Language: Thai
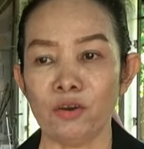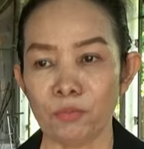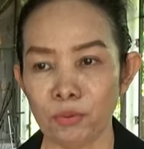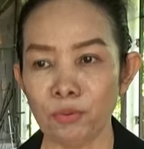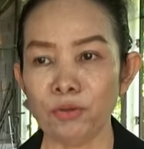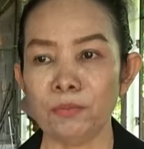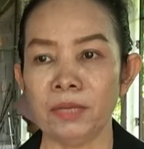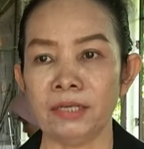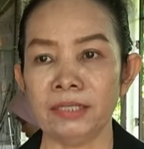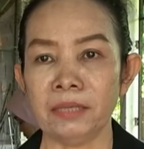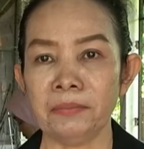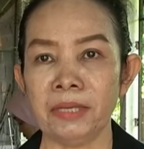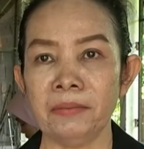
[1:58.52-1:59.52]
จะออกบูธมั
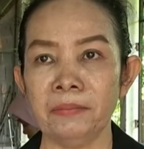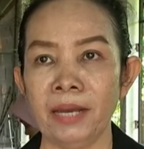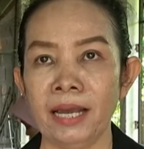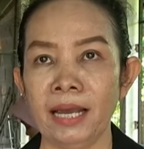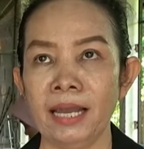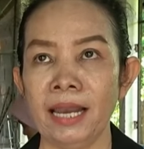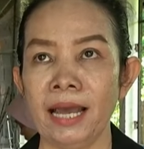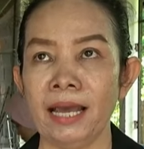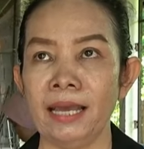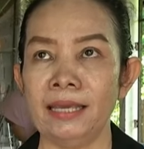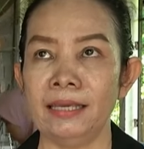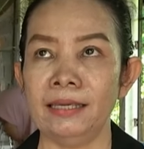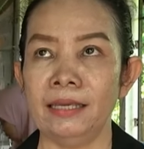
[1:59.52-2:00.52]
นจะเป็นผ้า
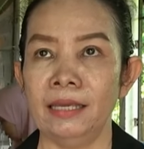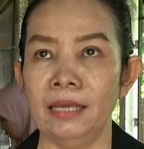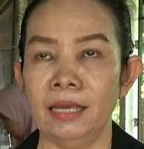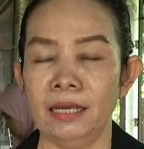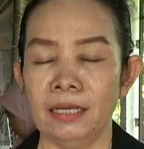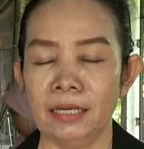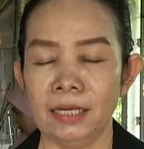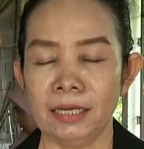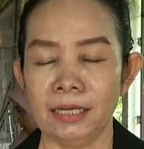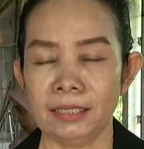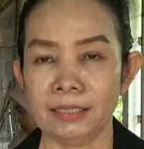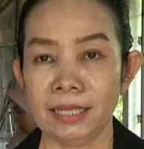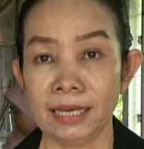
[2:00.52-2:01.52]
ลาย
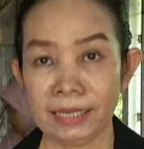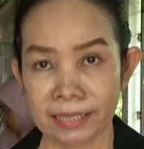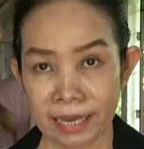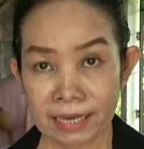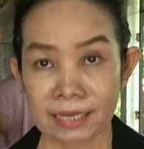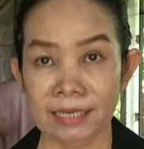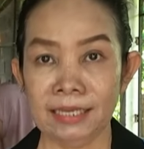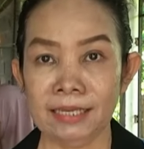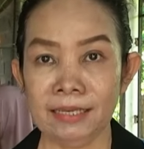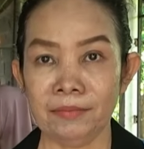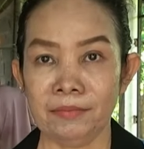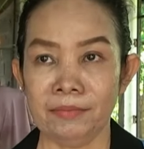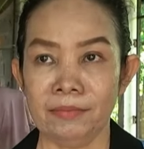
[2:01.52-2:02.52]
ทะเลไทยนี้
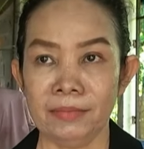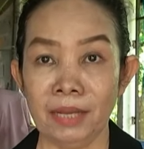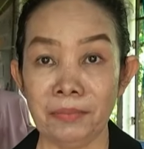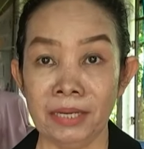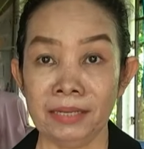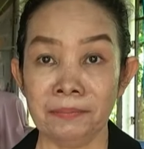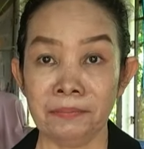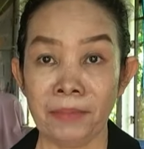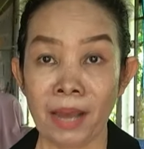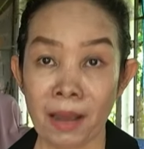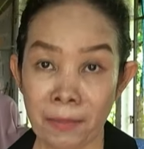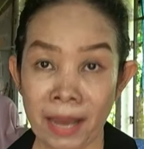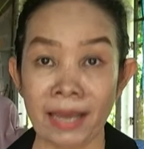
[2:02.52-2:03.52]
ถ้าเป็น
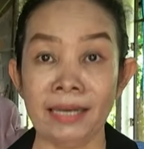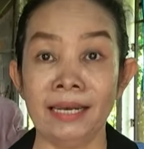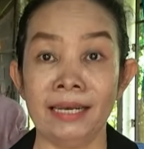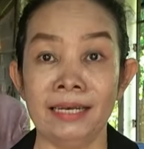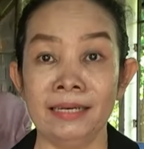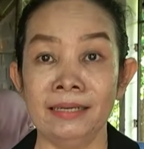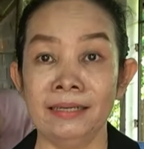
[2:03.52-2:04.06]
ผ้าพัน